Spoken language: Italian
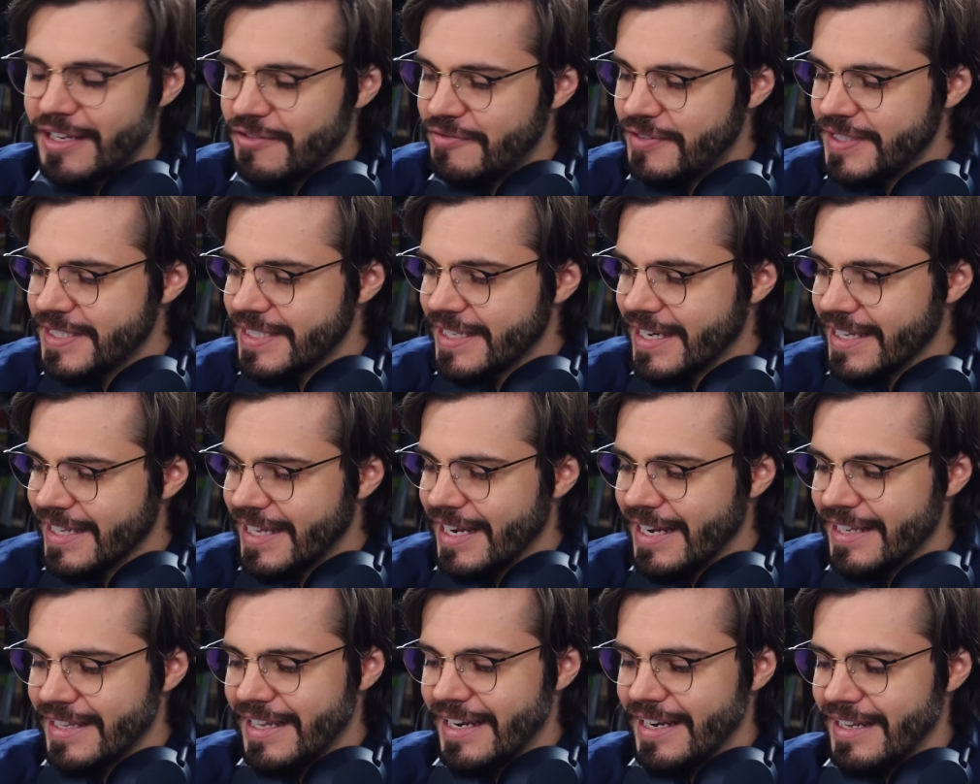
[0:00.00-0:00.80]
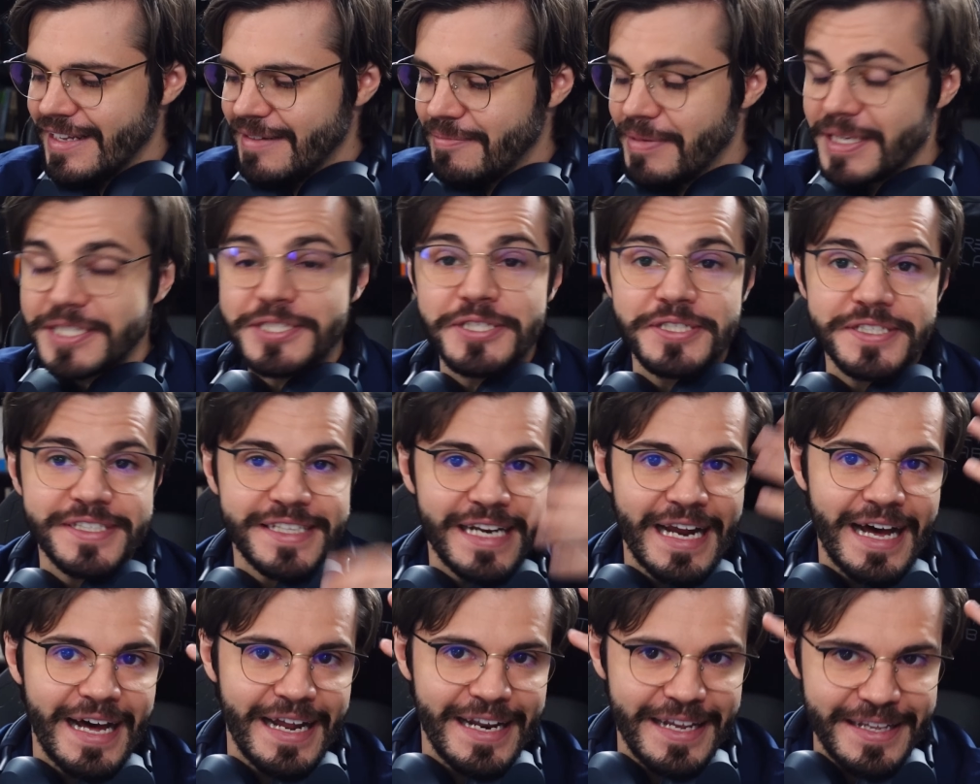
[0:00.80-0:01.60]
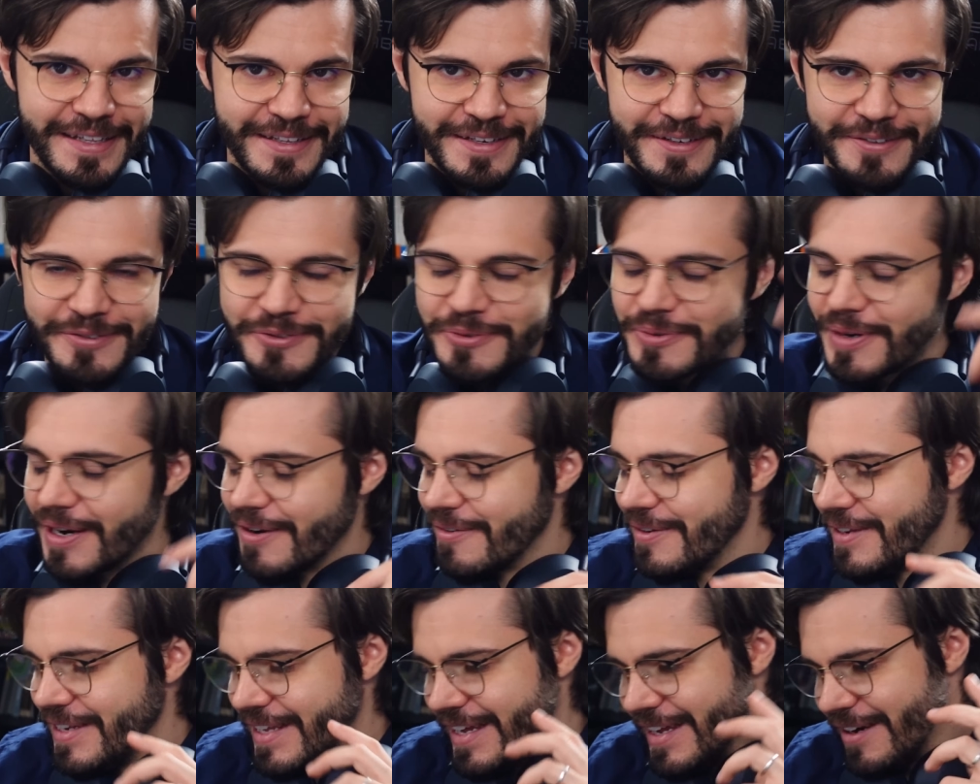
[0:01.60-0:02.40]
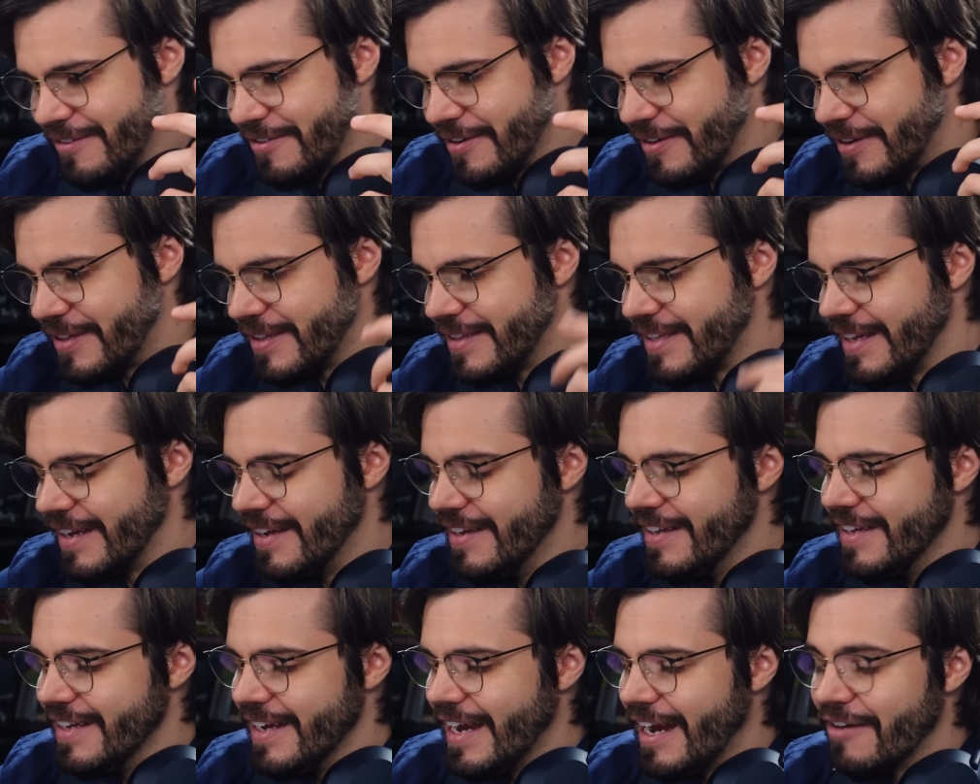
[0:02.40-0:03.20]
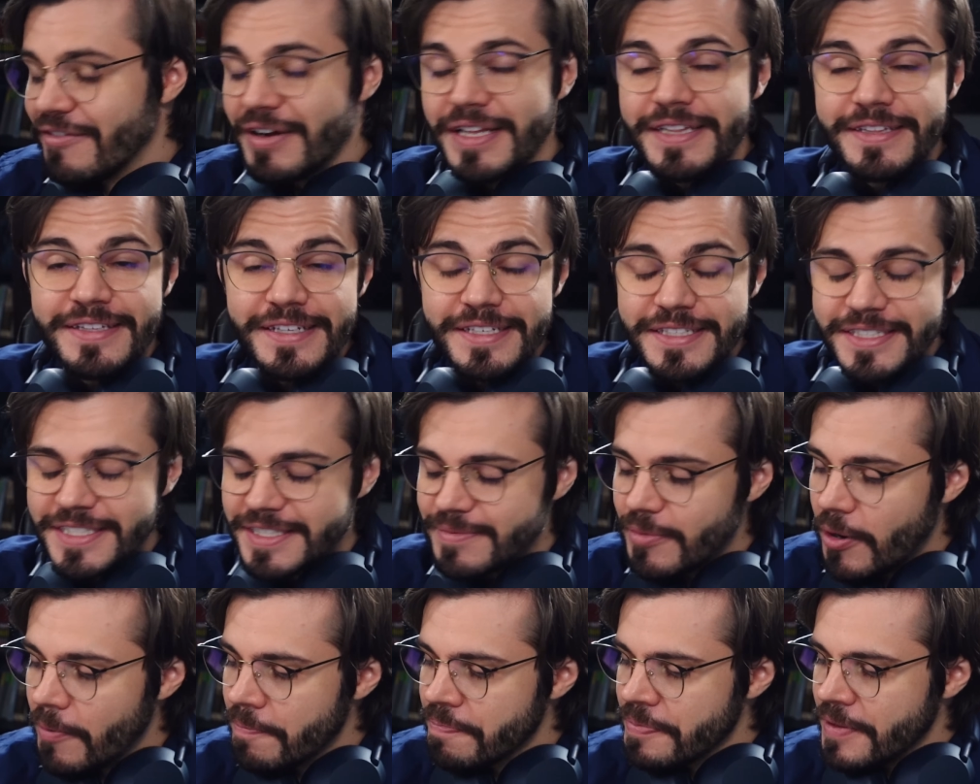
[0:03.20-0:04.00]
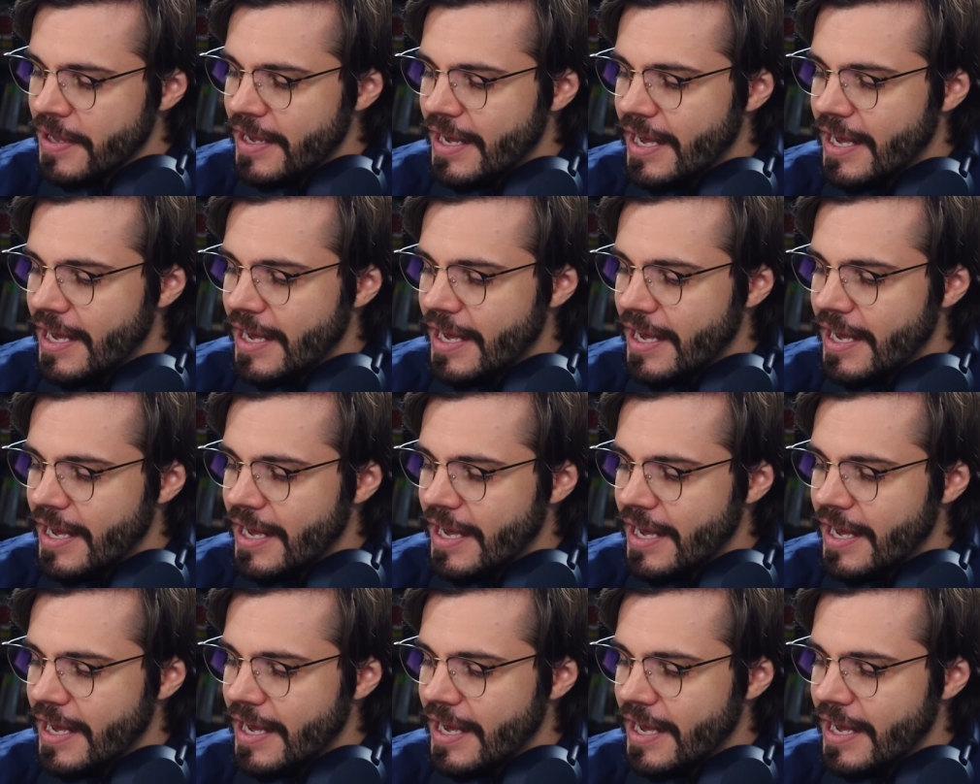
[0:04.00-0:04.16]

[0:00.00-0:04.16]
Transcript: e di fisica del, della magistrale addirittura, quindi era veramente avantissimo,